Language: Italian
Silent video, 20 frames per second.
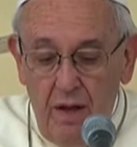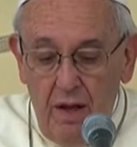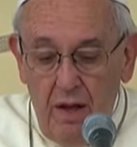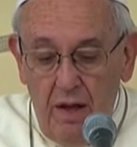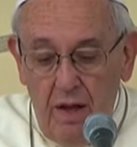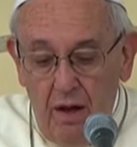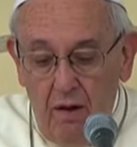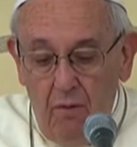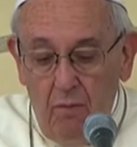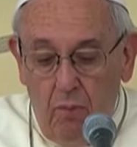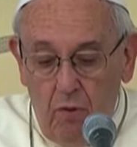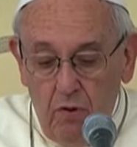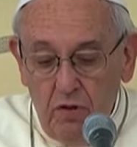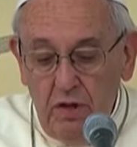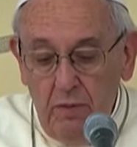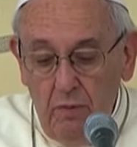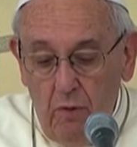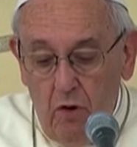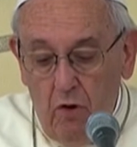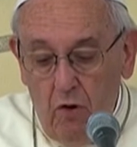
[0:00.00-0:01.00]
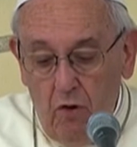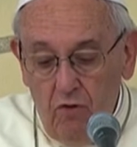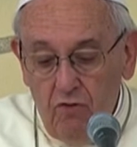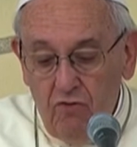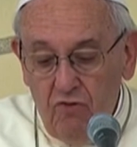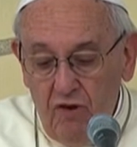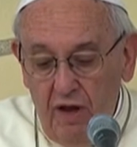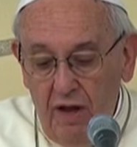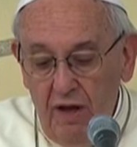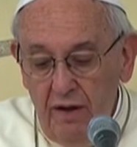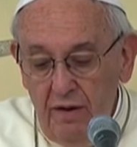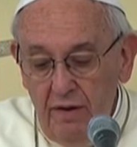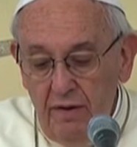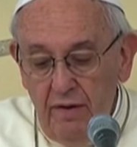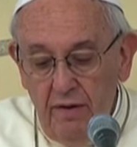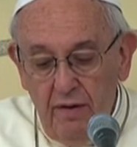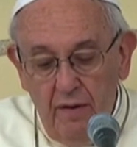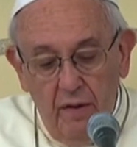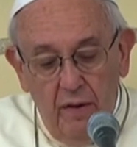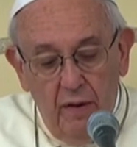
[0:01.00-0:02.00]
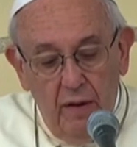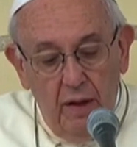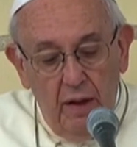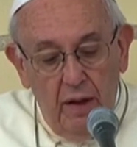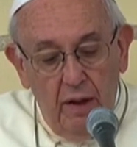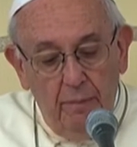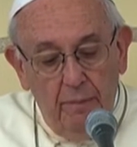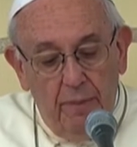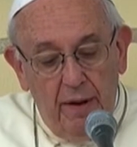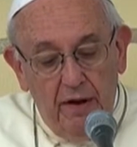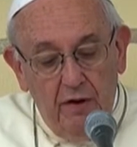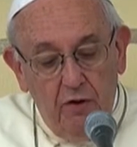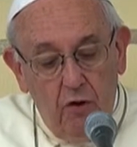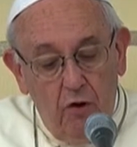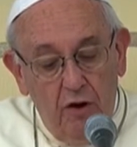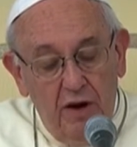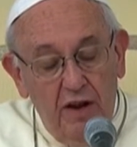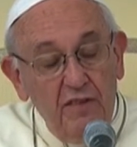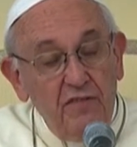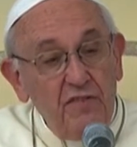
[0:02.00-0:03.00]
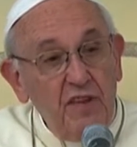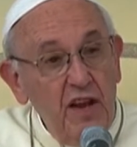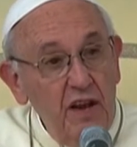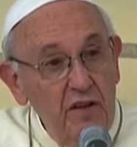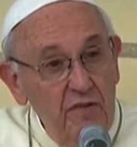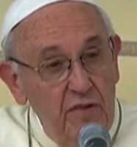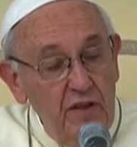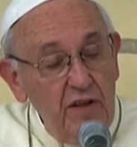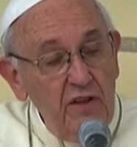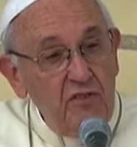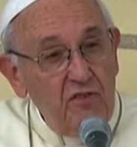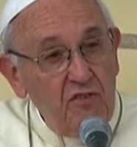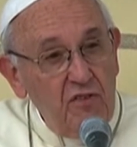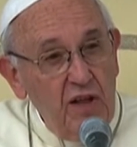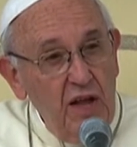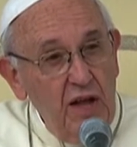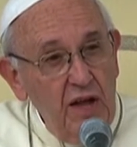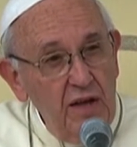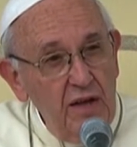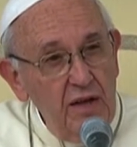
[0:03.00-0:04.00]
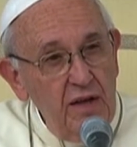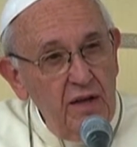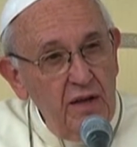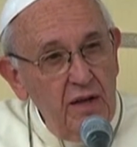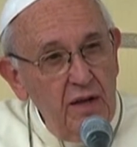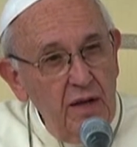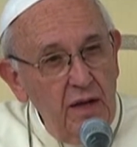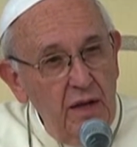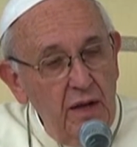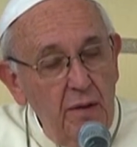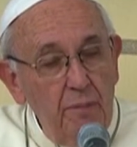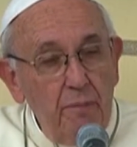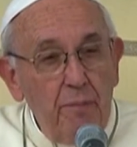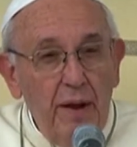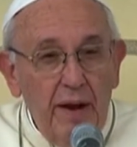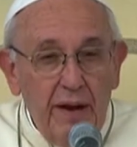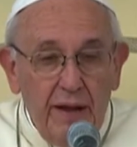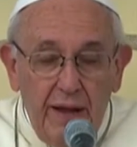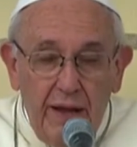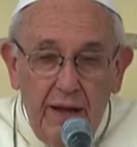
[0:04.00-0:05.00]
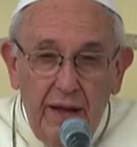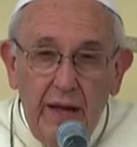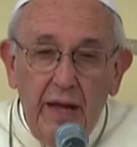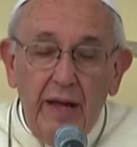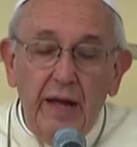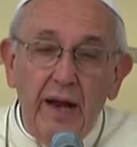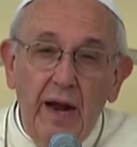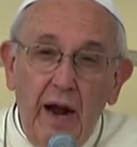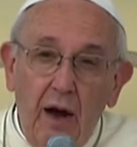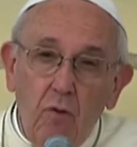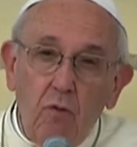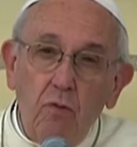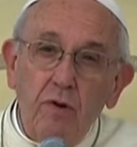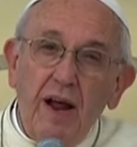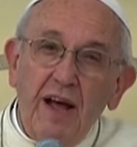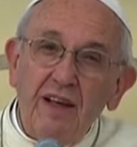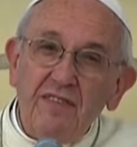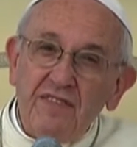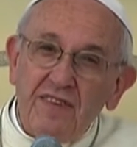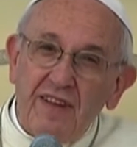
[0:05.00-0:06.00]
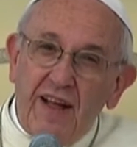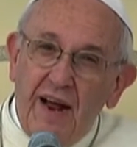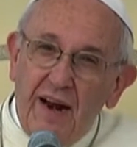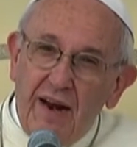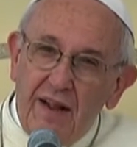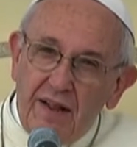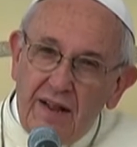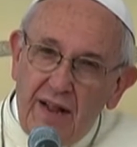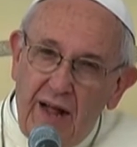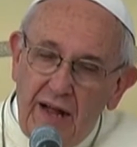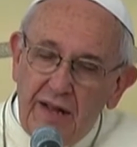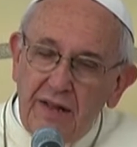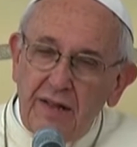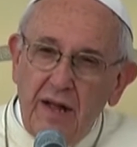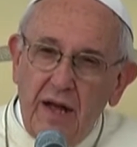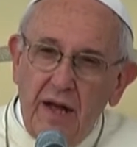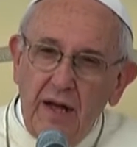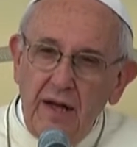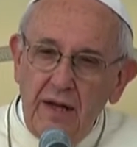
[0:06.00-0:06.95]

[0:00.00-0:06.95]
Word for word: È un po' timorosa per non essere vista, perché era una scartata.